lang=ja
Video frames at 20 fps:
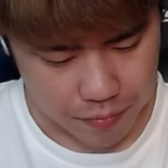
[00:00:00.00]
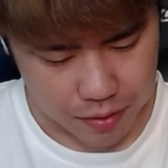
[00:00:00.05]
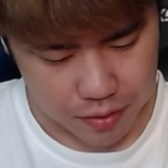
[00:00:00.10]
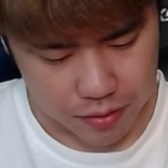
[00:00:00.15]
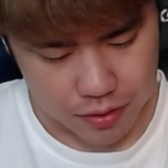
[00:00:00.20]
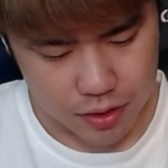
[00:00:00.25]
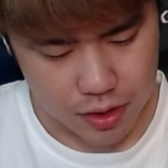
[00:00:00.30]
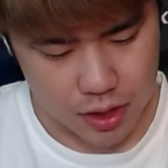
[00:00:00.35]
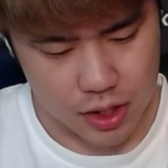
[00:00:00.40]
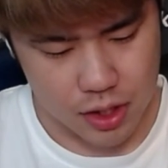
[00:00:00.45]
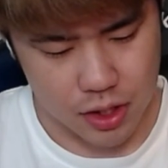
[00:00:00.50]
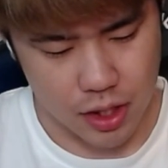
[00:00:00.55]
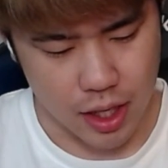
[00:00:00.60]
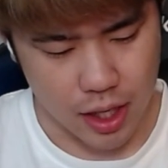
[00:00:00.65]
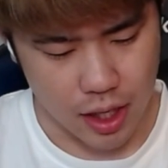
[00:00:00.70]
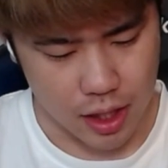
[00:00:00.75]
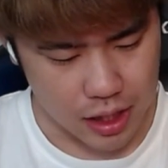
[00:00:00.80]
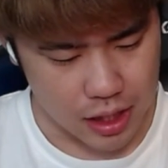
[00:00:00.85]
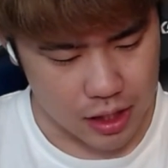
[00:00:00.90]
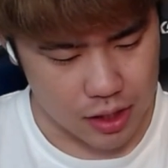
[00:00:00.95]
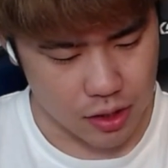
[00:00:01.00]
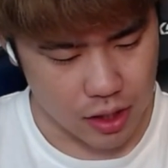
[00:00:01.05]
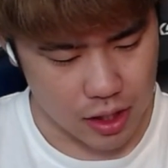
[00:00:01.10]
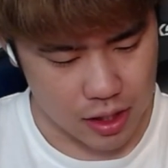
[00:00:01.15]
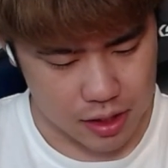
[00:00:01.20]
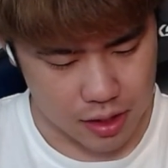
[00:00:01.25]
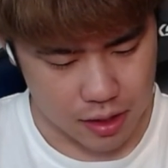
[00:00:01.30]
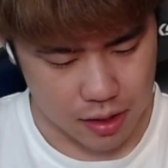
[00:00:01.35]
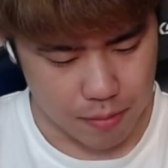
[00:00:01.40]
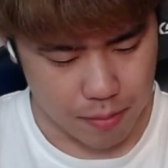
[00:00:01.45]
普通に強いからな、そういう
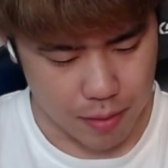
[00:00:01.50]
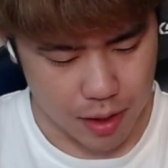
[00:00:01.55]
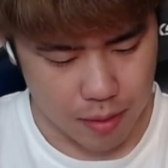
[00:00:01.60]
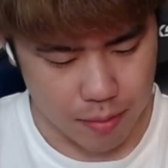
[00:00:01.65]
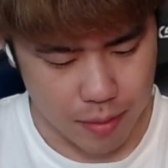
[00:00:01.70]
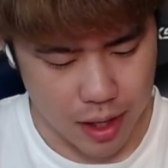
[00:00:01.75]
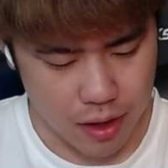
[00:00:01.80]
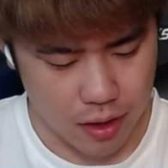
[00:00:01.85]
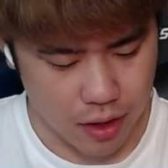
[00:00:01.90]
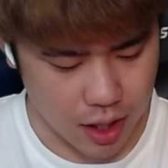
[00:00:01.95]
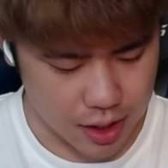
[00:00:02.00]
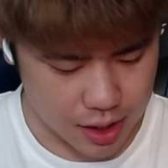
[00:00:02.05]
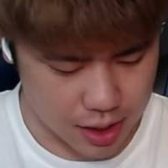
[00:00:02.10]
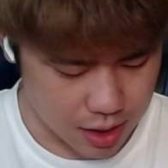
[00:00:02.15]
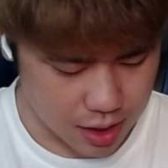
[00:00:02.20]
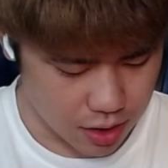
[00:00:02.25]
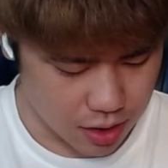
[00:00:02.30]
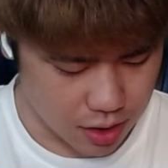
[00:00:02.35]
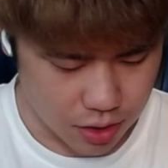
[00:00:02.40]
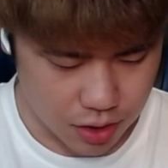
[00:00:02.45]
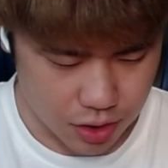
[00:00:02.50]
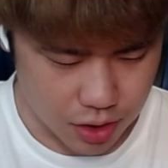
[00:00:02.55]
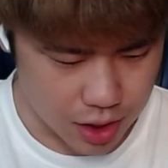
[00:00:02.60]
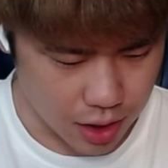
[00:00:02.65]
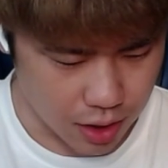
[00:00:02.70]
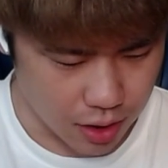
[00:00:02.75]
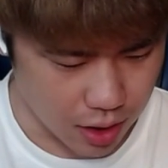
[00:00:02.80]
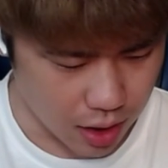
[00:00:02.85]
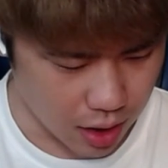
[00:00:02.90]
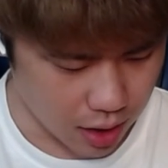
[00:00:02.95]
やつ。目の前の勝ちに集中して
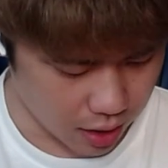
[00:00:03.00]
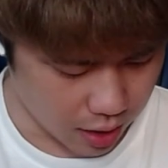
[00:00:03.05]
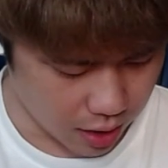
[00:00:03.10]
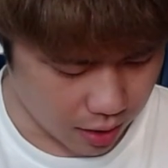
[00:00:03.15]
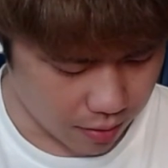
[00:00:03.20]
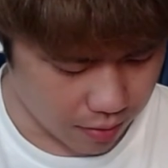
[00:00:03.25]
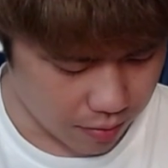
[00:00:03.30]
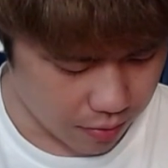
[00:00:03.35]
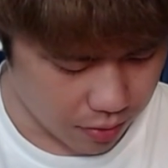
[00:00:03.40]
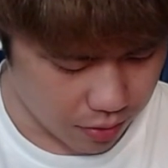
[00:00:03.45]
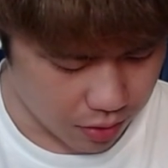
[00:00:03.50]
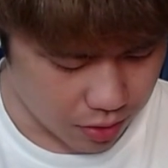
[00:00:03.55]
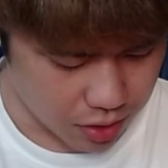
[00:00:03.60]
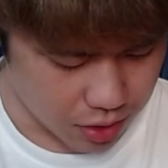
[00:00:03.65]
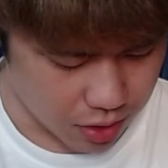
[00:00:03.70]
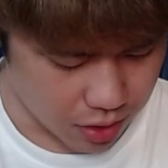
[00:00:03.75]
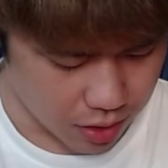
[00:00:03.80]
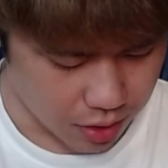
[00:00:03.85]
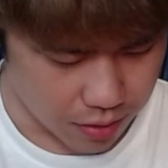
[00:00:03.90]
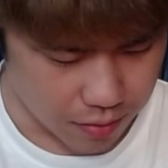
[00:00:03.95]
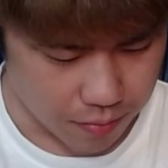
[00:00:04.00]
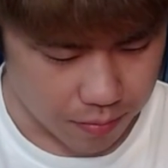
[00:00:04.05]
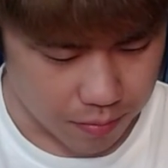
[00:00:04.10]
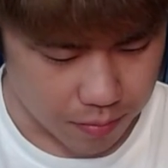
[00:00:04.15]
くるからね。よろしく。